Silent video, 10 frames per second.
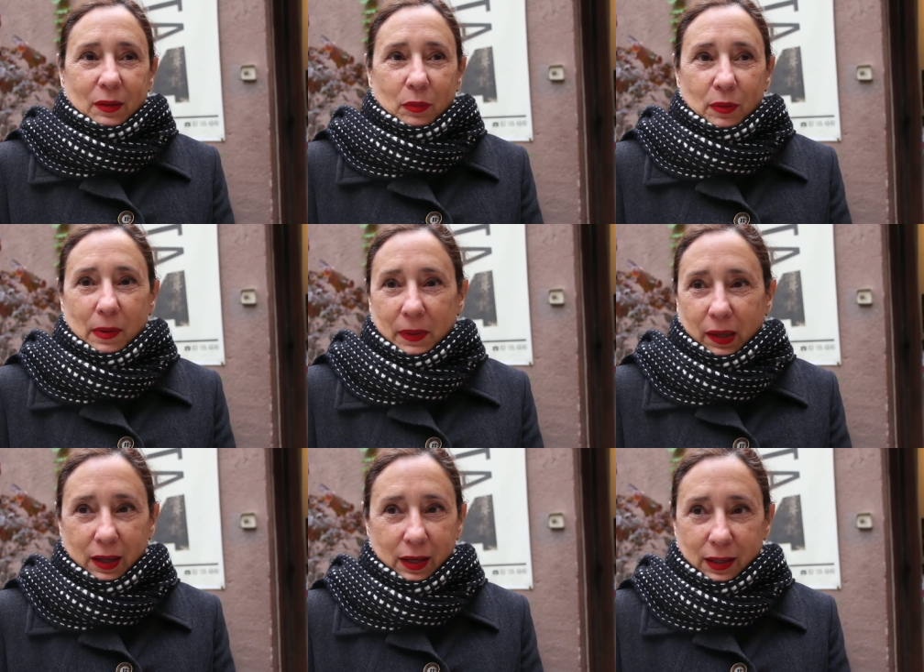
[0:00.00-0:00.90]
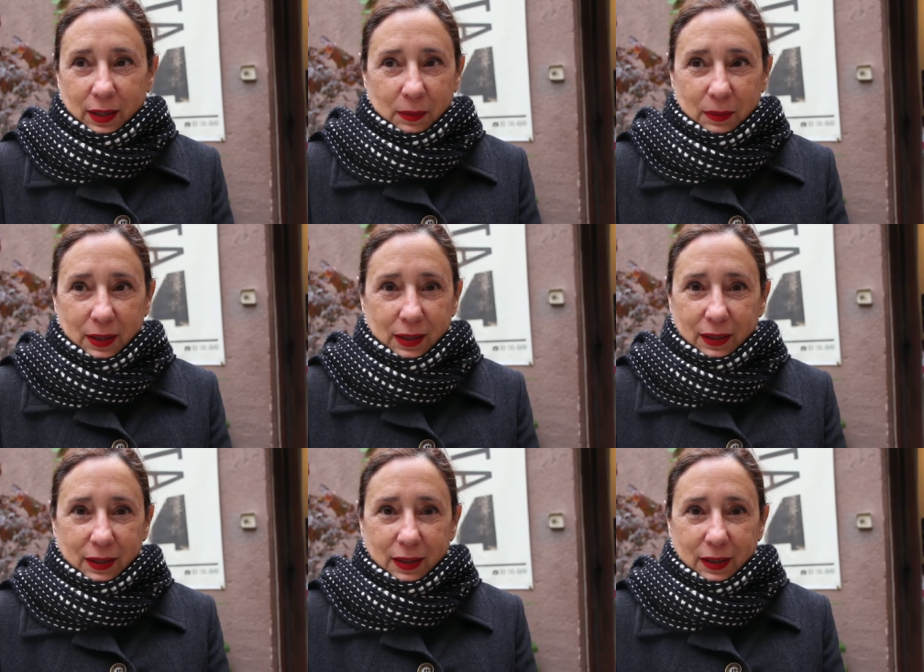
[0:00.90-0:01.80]
Bueno, me parece increíble
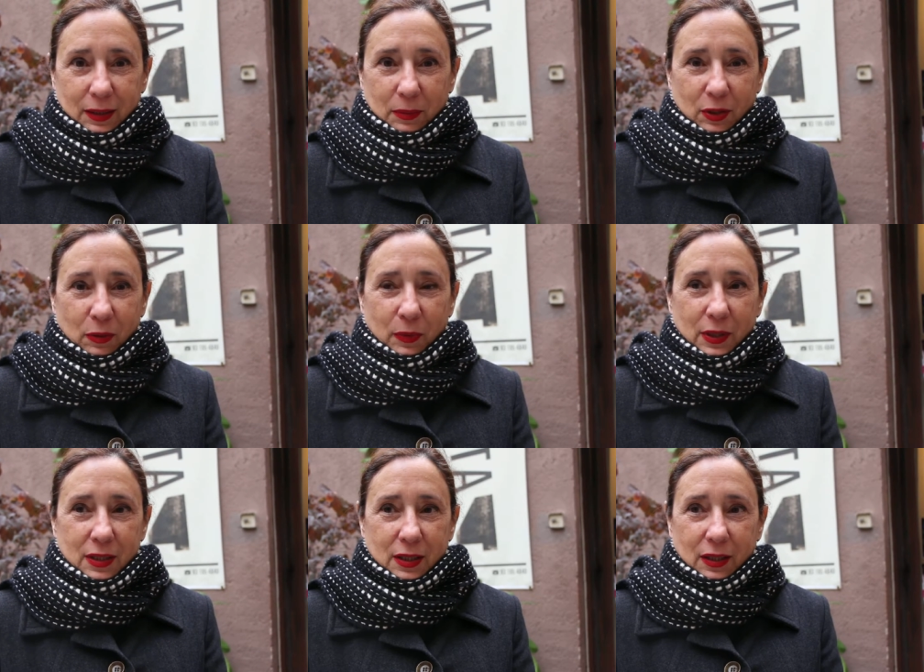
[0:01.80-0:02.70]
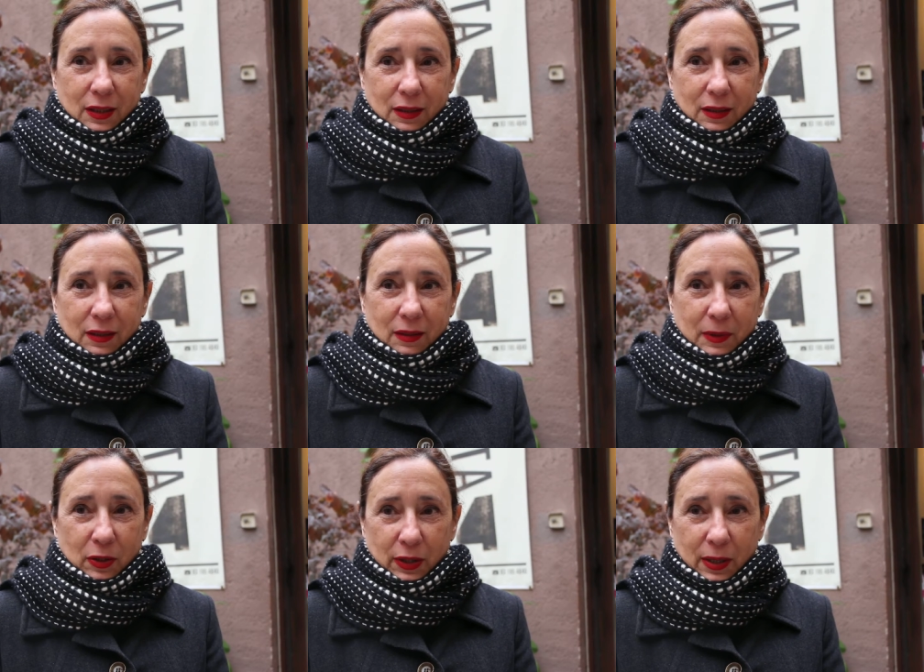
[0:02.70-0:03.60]
que Vero pueda estar,
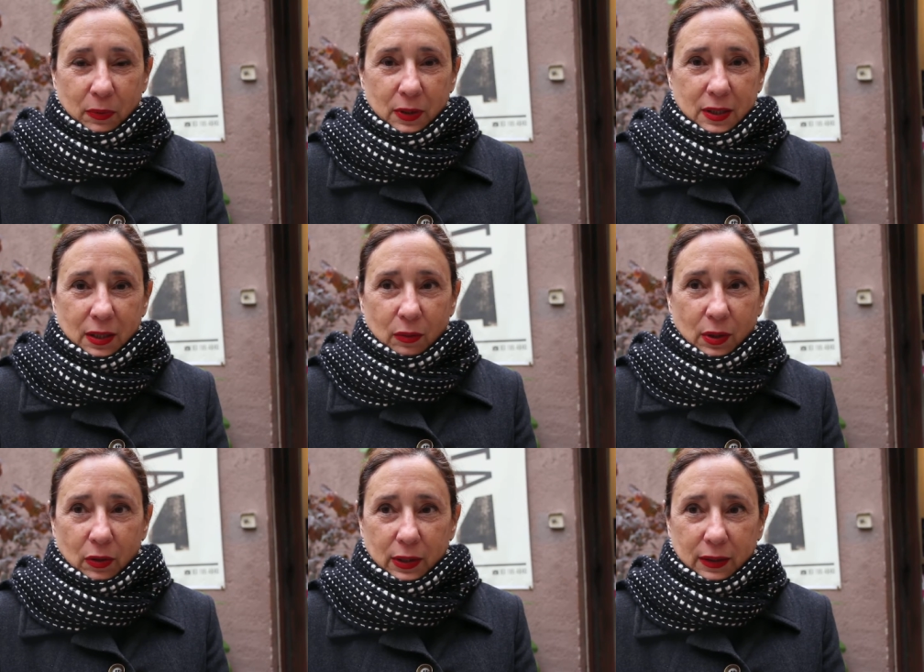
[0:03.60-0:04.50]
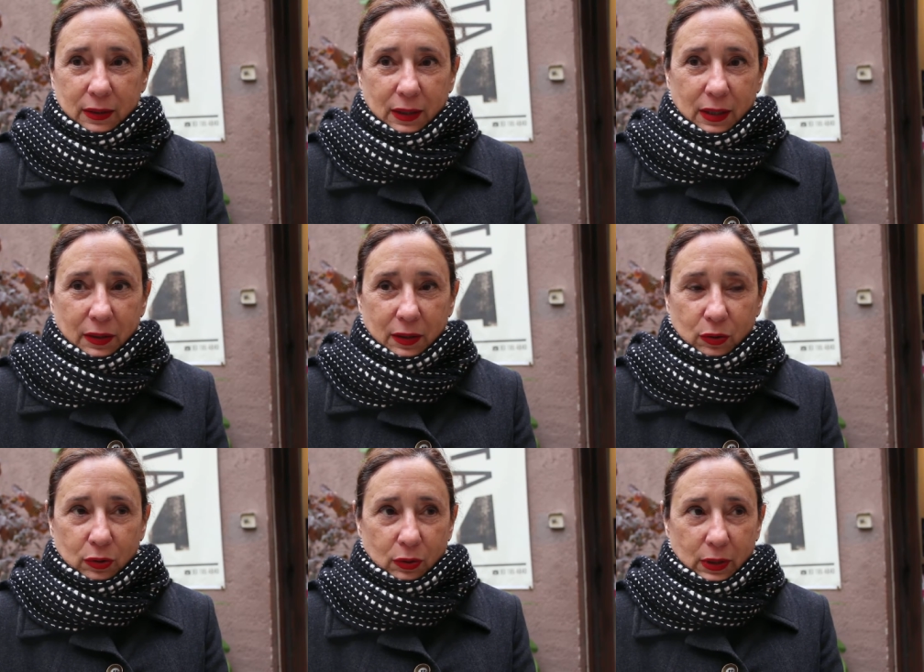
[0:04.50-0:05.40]
Verónica pueda estar una hora entera haciendo
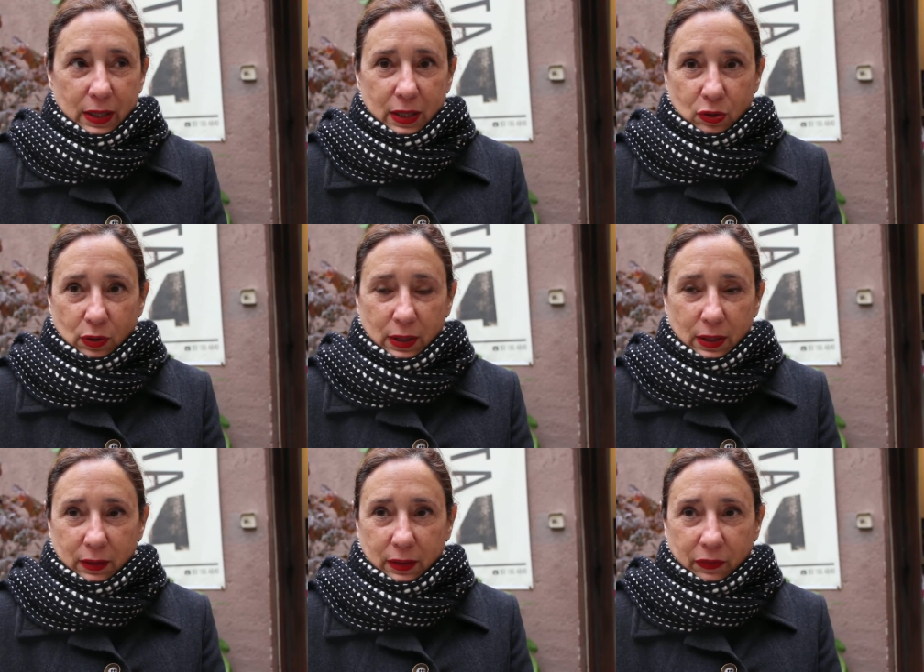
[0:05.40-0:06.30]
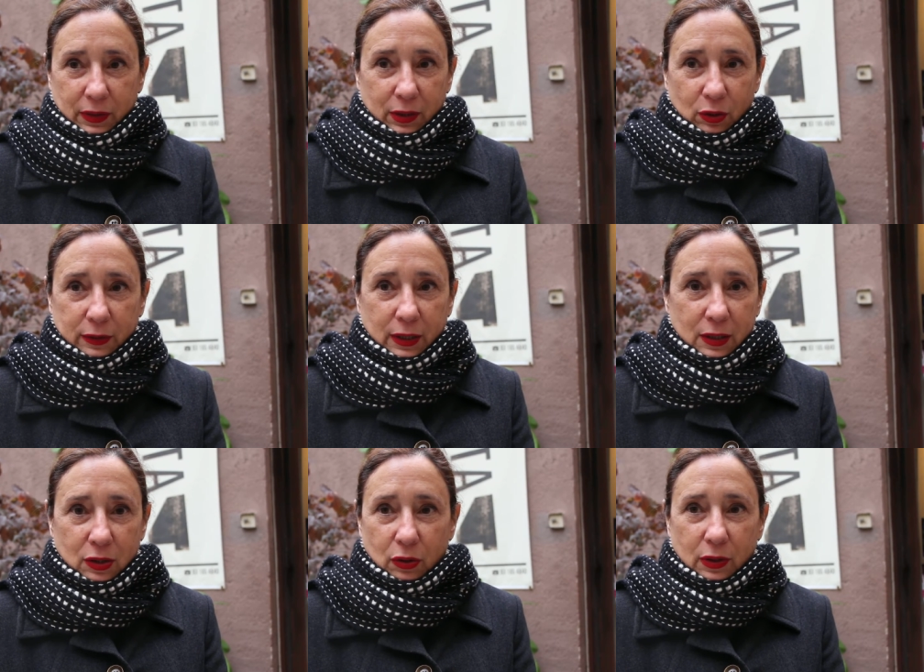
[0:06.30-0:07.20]
ella sola, defendiendo el
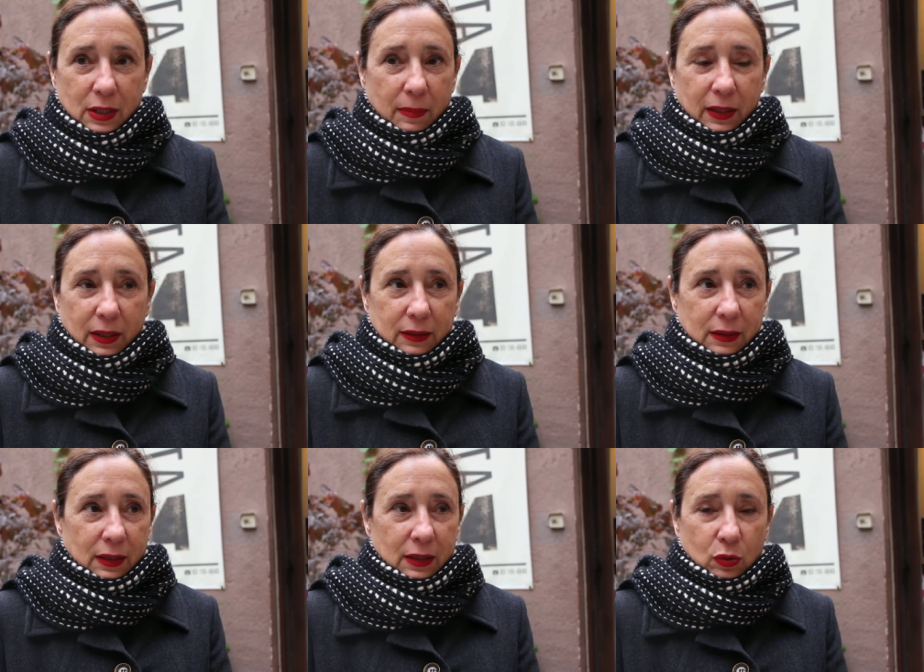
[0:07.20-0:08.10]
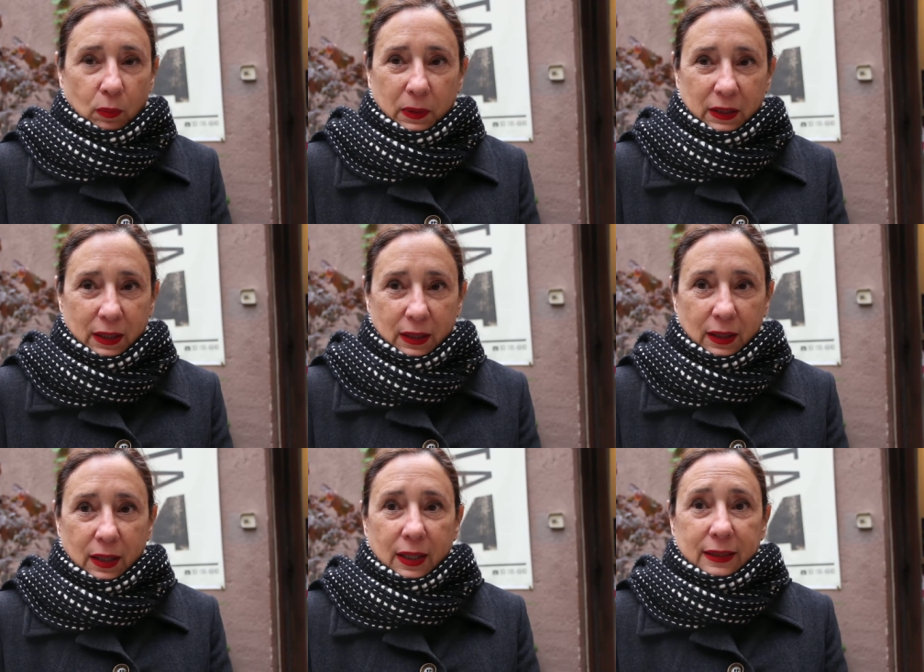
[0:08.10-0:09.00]
texto de esa manera tan estupenda,
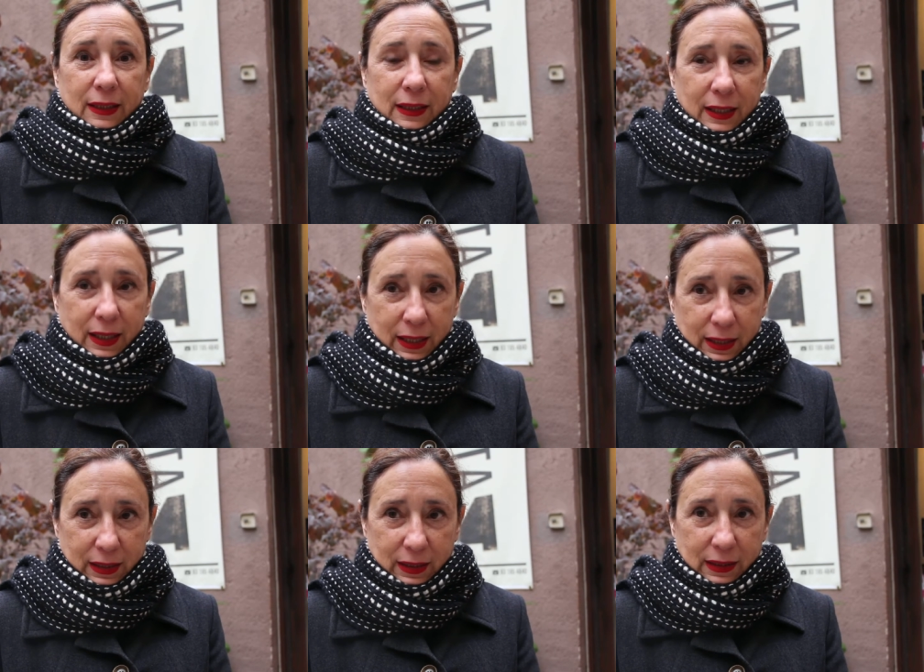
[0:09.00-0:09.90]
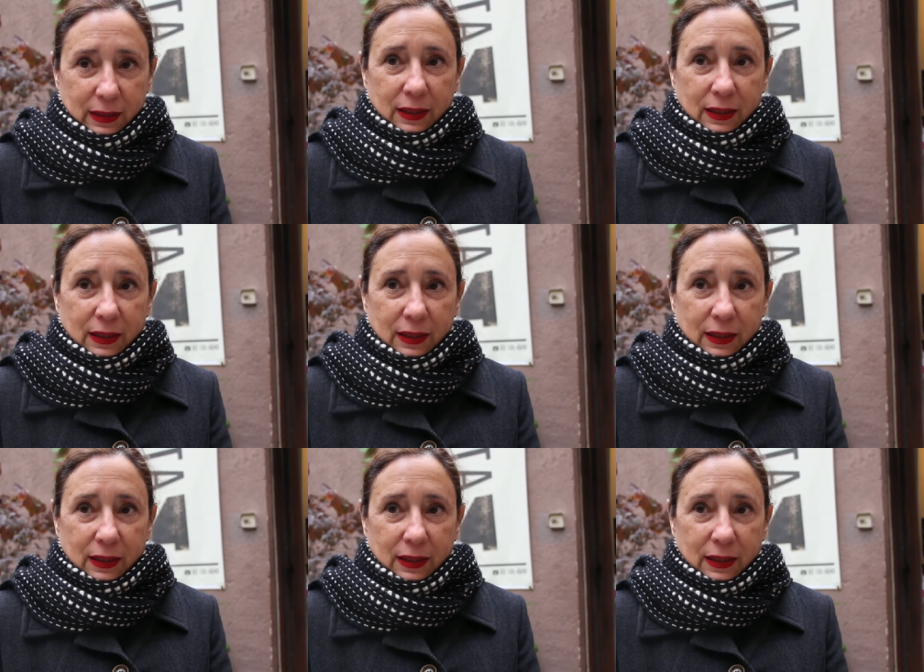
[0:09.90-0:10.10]
tan delicada,